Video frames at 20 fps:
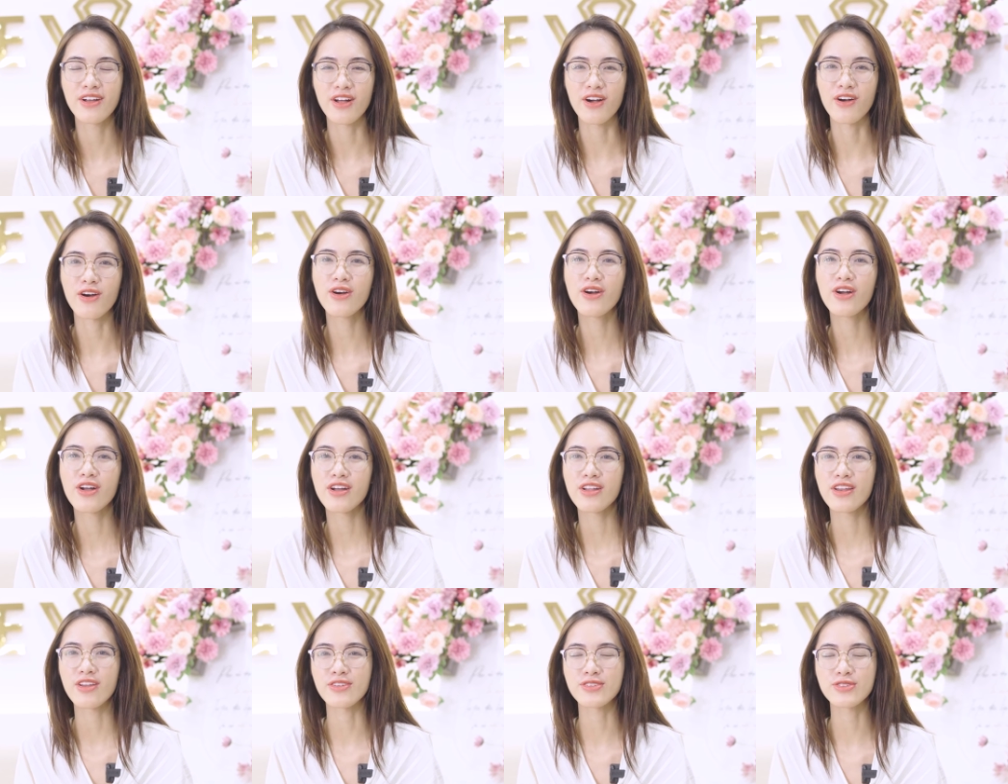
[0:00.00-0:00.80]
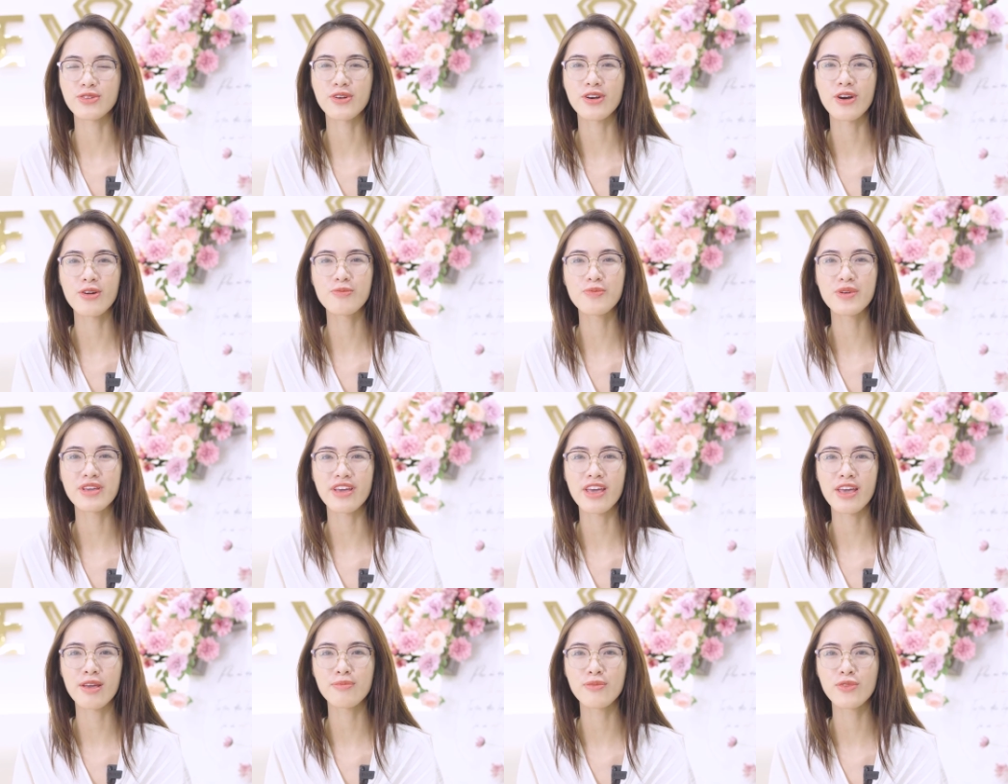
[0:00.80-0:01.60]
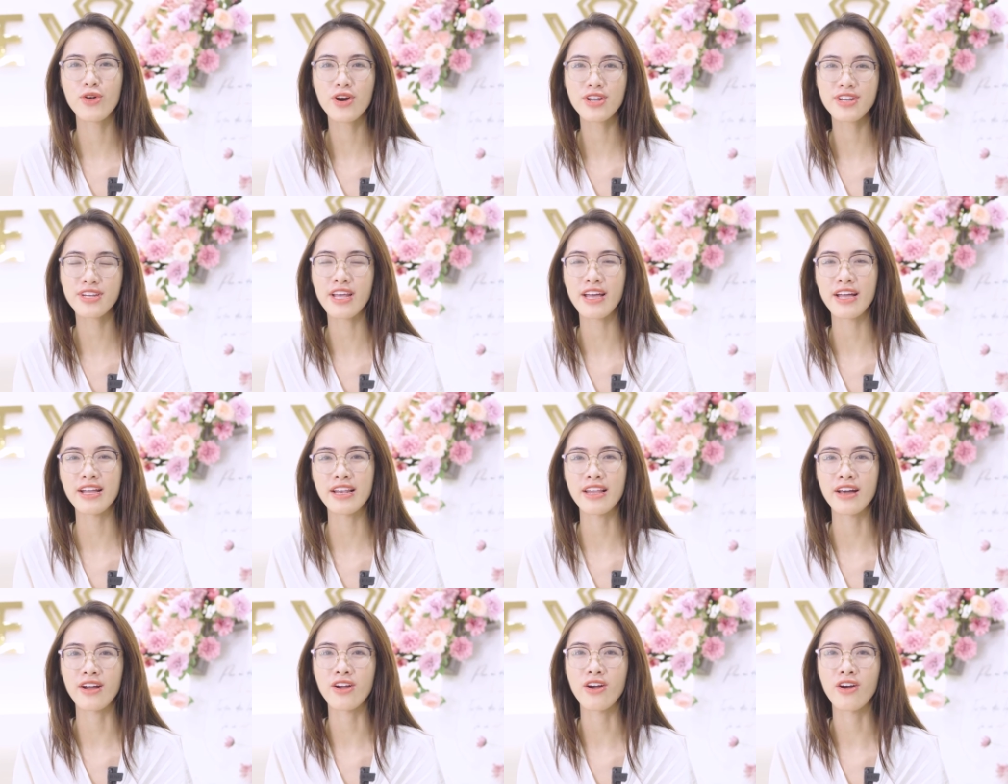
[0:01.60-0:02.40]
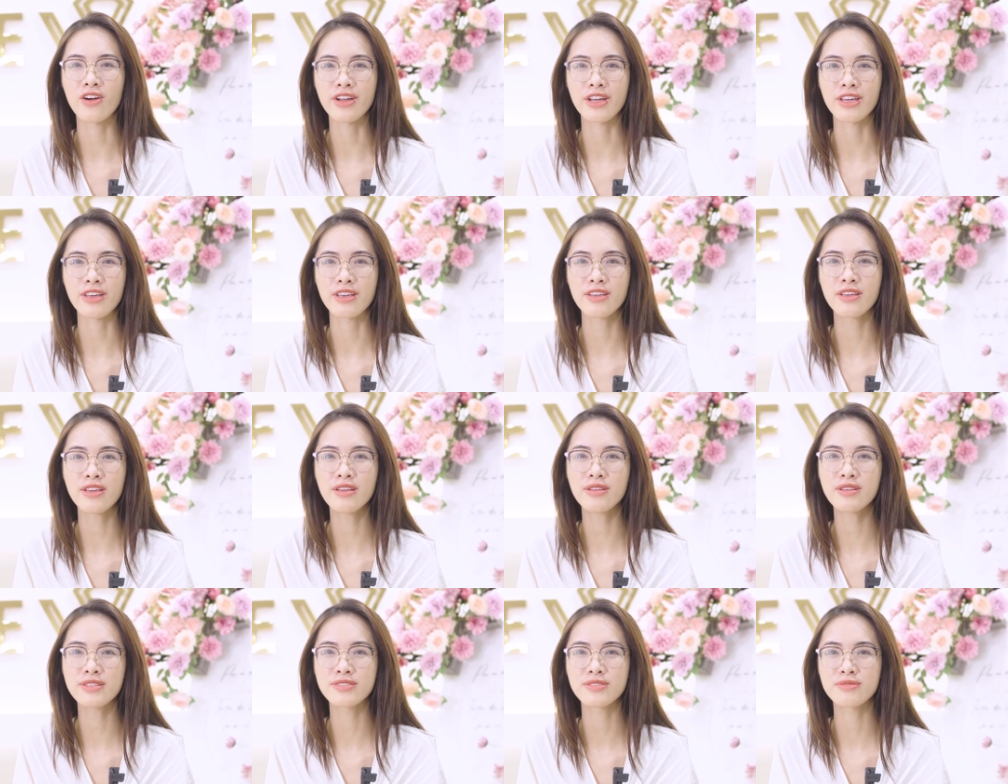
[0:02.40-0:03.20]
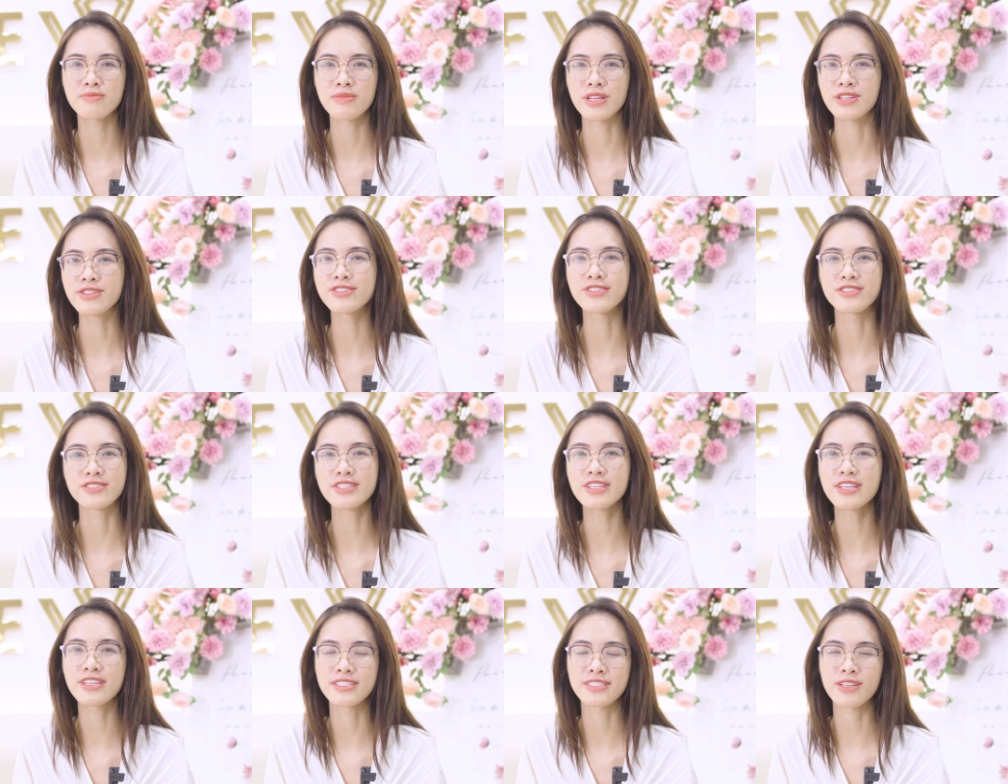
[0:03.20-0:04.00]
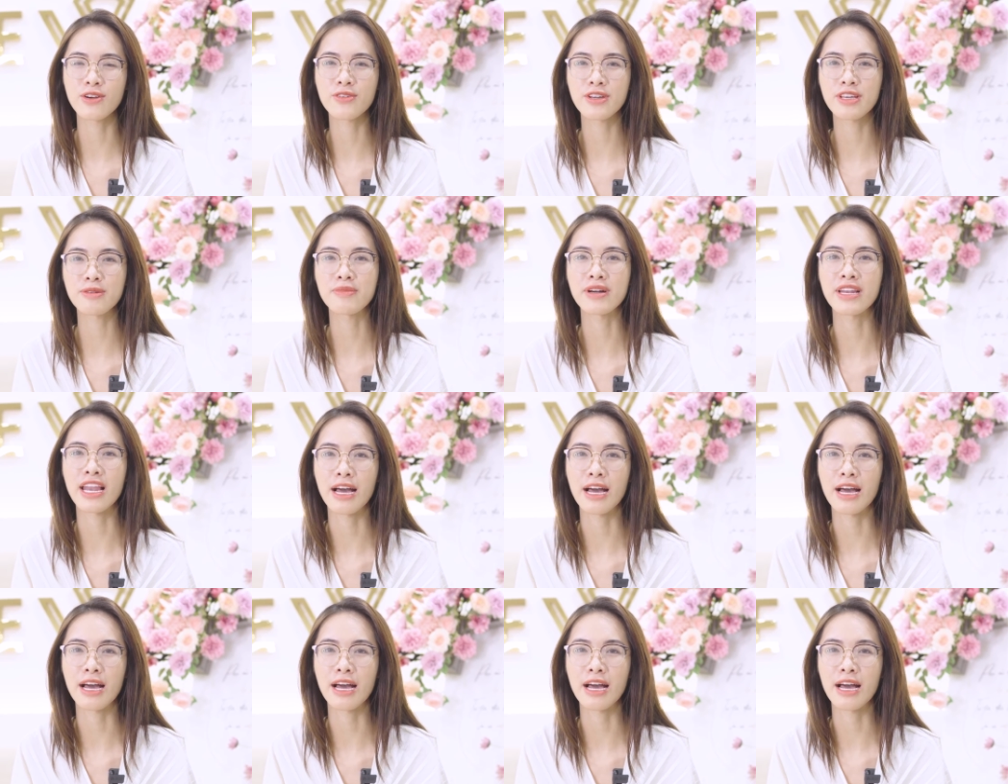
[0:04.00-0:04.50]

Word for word: Đó, nói chung là không bị ê buốt hay là có cái biến chứng gì sau khi mà